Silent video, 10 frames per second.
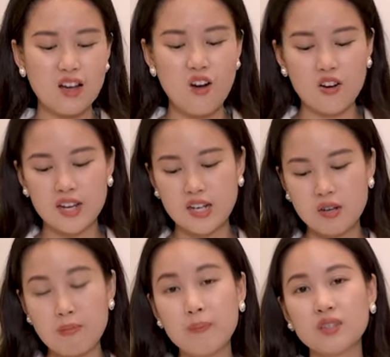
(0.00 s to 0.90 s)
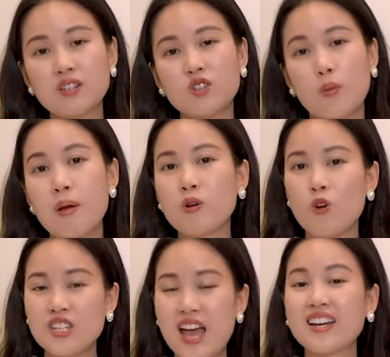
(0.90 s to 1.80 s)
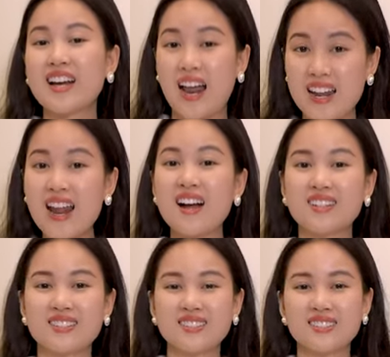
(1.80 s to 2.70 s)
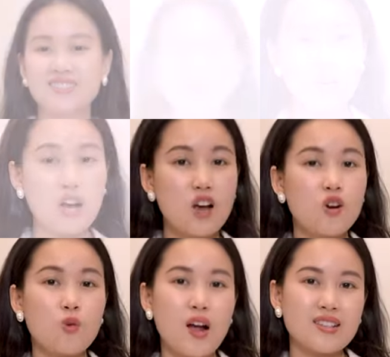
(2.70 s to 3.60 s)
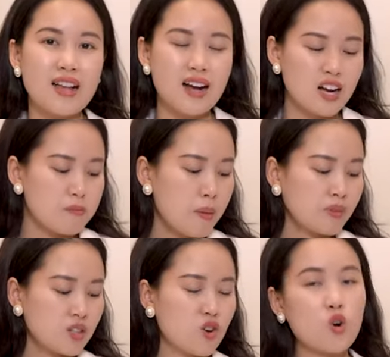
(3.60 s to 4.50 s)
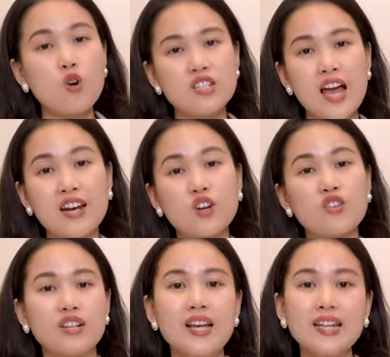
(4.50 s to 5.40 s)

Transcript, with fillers: do khiến cho mâm từ của bếp Cuchen khá là nặng. Ngoài ra, các mâm từ của Cuchen còn được